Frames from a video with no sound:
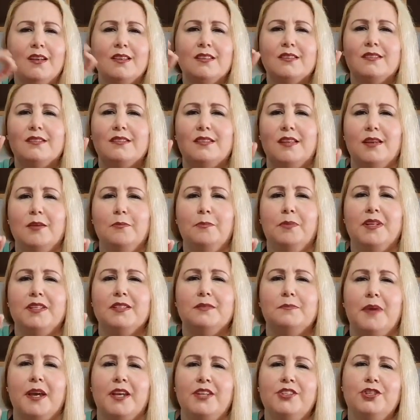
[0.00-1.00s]

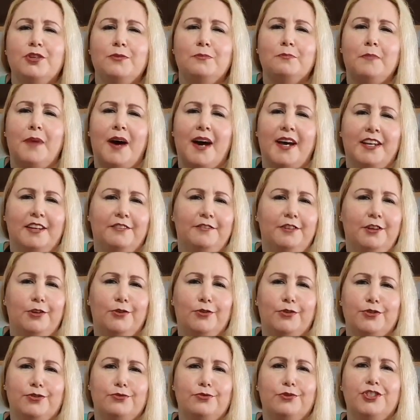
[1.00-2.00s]
Simplesmente
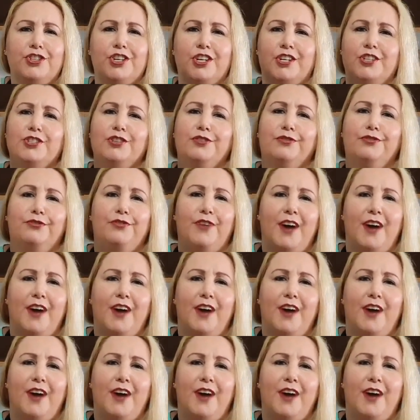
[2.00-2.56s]
maravilhoso, gente.